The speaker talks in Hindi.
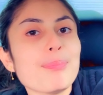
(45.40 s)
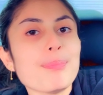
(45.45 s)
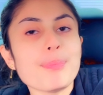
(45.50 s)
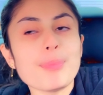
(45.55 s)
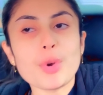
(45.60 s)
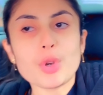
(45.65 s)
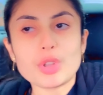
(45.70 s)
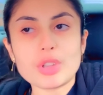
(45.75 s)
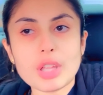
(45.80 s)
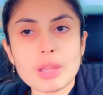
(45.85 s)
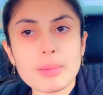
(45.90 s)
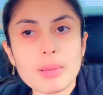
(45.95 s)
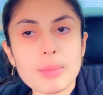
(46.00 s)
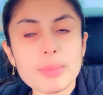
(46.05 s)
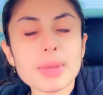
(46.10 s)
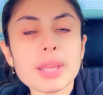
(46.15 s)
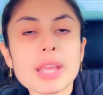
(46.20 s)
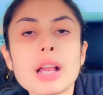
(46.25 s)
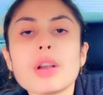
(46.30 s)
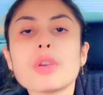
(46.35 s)
पोती
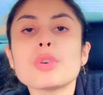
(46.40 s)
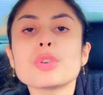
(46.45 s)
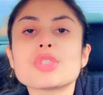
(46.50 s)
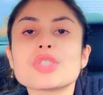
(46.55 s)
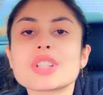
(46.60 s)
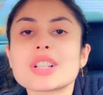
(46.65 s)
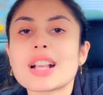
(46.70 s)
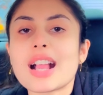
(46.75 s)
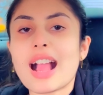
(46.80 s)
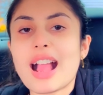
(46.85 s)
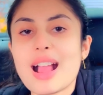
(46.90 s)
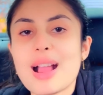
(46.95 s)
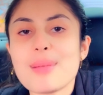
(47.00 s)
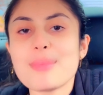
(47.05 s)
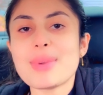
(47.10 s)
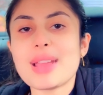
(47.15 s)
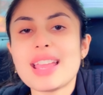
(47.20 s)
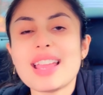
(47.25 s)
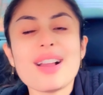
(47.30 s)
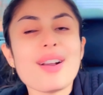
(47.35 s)
बेबी का कुछ काम
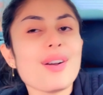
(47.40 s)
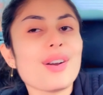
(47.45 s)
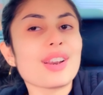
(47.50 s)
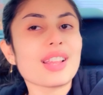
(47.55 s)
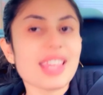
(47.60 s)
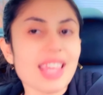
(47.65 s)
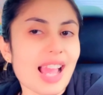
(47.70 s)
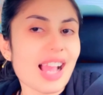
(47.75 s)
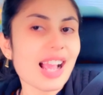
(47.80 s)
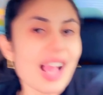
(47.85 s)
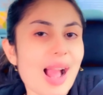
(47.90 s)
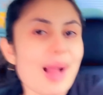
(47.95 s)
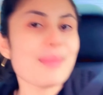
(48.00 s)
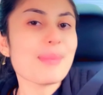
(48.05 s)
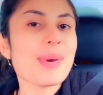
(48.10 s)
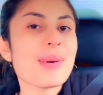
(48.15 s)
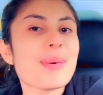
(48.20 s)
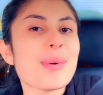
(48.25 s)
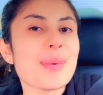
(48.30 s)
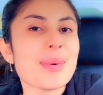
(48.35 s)
है और क्या काम
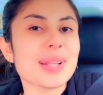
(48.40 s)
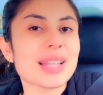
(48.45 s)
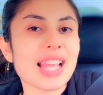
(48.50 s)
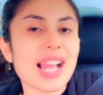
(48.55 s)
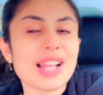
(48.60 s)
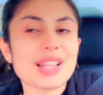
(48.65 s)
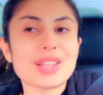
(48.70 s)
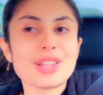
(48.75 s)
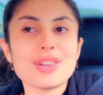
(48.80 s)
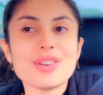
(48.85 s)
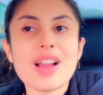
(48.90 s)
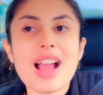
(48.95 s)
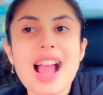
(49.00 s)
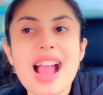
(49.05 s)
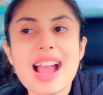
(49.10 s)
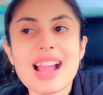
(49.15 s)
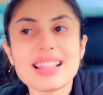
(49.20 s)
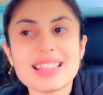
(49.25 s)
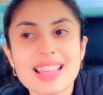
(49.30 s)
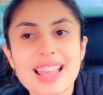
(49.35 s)
है वो बताती हूँ
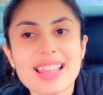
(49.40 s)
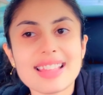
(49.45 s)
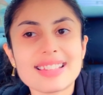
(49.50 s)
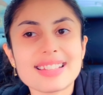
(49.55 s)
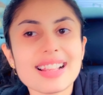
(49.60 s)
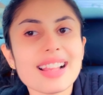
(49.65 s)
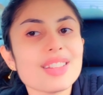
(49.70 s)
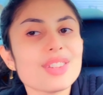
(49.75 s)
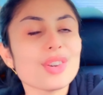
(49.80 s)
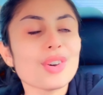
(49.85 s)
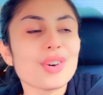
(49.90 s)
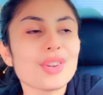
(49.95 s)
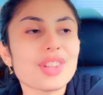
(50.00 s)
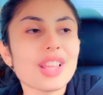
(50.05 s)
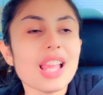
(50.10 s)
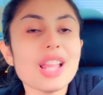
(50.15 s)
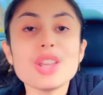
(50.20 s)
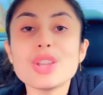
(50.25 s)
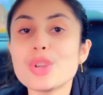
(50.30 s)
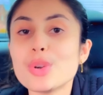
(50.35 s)
आज है इसका जो होता
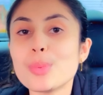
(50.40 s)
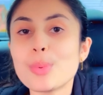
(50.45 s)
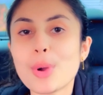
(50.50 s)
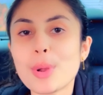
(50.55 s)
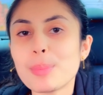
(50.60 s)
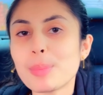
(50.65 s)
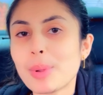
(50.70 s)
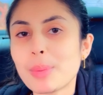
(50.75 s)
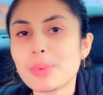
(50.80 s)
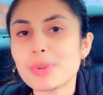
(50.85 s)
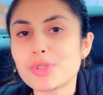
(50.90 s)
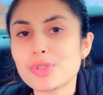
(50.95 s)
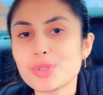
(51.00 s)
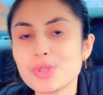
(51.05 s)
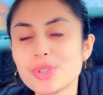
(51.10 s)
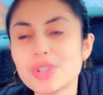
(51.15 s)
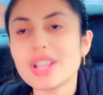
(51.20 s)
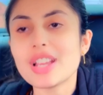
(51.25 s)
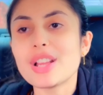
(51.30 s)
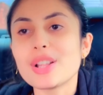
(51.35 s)
है न्यू बॉर्न बेबी
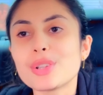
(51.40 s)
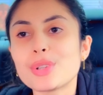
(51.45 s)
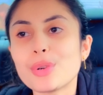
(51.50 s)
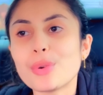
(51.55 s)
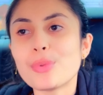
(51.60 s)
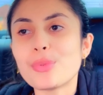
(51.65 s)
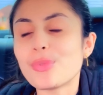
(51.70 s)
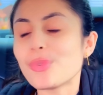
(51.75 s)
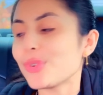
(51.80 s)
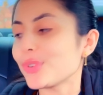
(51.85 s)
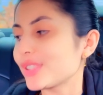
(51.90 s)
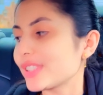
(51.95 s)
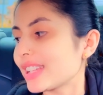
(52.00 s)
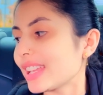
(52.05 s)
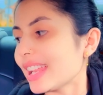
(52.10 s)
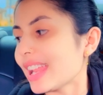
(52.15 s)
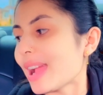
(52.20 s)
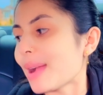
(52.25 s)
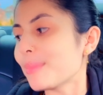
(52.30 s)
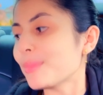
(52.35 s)
शूट तो उसके
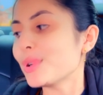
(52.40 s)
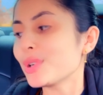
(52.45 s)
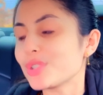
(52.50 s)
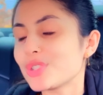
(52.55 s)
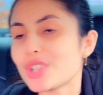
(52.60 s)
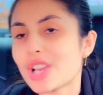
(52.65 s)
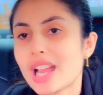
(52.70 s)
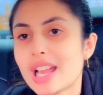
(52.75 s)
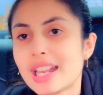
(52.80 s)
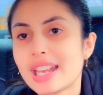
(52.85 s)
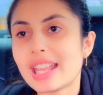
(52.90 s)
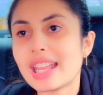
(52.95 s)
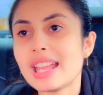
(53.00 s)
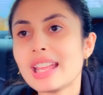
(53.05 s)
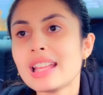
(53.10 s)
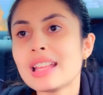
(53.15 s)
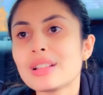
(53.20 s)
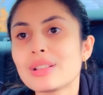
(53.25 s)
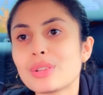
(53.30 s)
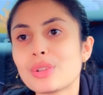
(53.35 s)
लिए हम लोग जा रहे
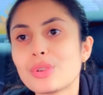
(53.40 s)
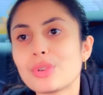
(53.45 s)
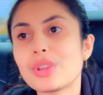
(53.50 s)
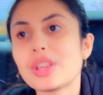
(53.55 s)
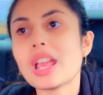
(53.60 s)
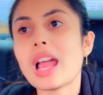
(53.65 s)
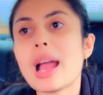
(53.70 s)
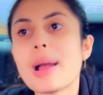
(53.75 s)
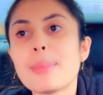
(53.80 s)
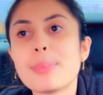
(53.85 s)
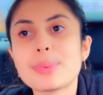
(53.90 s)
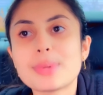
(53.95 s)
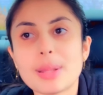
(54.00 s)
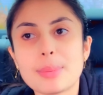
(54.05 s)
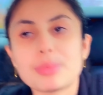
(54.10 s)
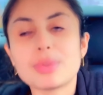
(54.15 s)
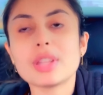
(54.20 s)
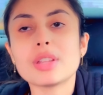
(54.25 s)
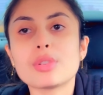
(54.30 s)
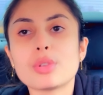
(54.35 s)
हैं क्योंकि अब
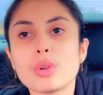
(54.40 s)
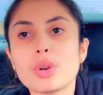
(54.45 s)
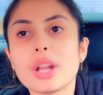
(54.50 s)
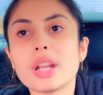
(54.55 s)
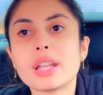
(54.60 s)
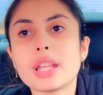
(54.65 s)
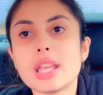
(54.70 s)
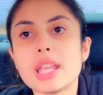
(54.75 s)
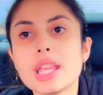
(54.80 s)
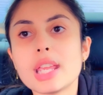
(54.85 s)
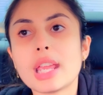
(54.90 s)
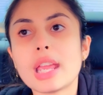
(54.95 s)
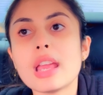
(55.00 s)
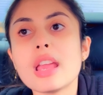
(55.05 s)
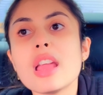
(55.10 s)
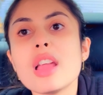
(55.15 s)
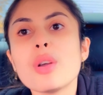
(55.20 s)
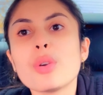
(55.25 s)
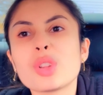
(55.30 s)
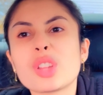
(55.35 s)
सब चीज़ थोड़ा ठीक
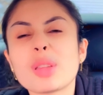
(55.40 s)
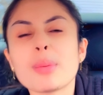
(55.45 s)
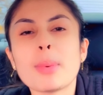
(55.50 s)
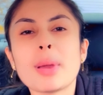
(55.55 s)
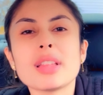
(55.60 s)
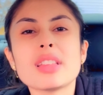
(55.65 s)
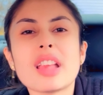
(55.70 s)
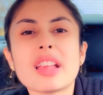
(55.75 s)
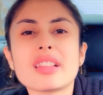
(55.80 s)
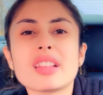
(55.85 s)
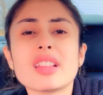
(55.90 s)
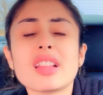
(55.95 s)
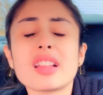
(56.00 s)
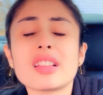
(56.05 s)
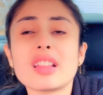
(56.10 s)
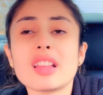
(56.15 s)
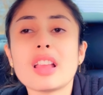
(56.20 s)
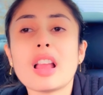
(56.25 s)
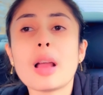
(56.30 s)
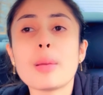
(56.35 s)
है उसके बाद जैसे
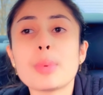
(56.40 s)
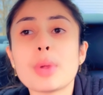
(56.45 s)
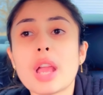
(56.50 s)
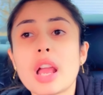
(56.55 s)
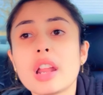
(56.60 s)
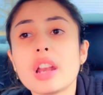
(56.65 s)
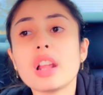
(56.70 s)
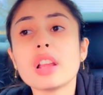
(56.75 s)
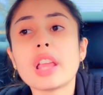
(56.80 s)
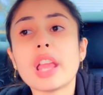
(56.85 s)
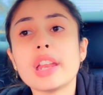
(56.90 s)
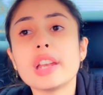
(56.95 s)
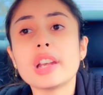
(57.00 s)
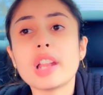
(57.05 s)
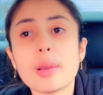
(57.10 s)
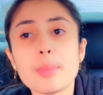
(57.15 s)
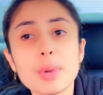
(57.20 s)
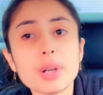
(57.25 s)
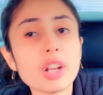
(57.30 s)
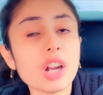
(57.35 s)
जैसे अब यहाँ ना
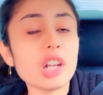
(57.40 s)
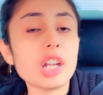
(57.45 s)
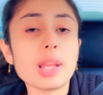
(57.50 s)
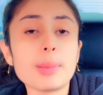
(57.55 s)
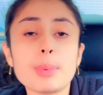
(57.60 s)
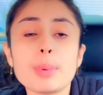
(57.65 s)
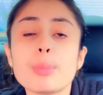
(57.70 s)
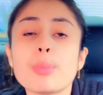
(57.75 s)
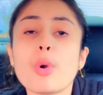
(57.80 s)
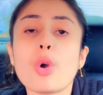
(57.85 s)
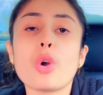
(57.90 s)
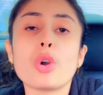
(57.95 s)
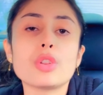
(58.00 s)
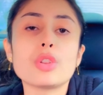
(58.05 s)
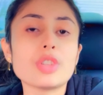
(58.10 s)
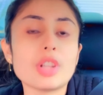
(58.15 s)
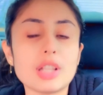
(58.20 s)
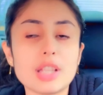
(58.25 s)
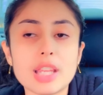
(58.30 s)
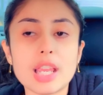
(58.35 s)
कनाडा में ठंडी भी बहुत
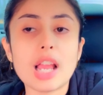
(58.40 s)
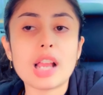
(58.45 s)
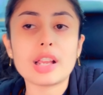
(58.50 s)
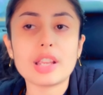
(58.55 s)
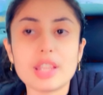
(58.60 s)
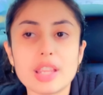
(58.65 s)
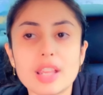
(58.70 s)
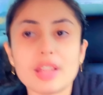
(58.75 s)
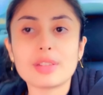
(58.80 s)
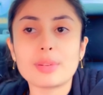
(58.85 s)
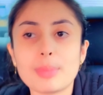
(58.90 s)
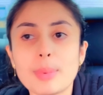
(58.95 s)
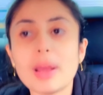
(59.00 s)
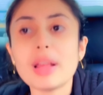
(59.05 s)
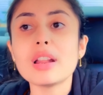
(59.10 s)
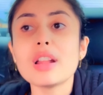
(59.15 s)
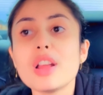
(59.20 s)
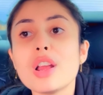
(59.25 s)
जल्दी आ गई है इस बार